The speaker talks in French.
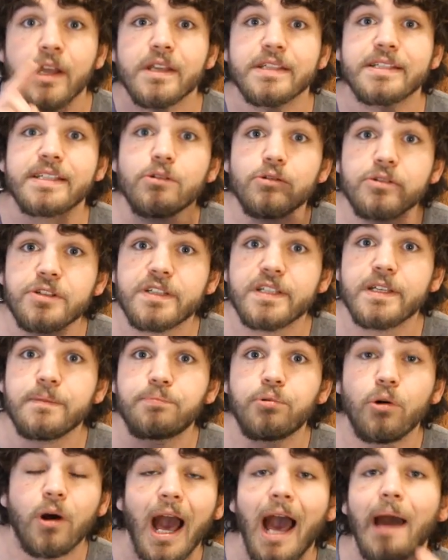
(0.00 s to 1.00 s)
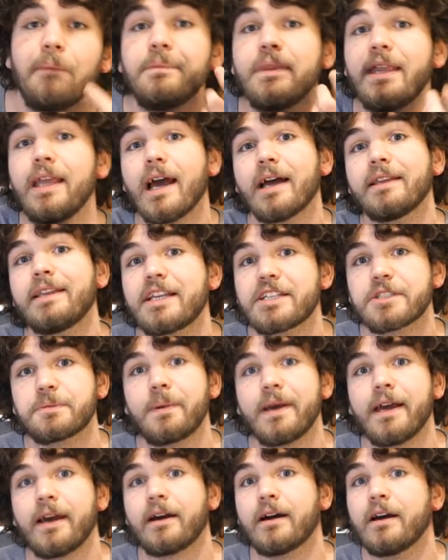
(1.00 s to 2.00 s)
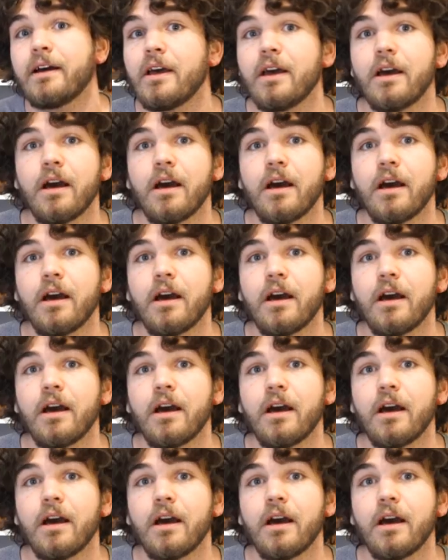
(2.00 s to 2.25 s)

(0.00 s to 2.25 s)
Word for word: C'est aussi pour amener un expert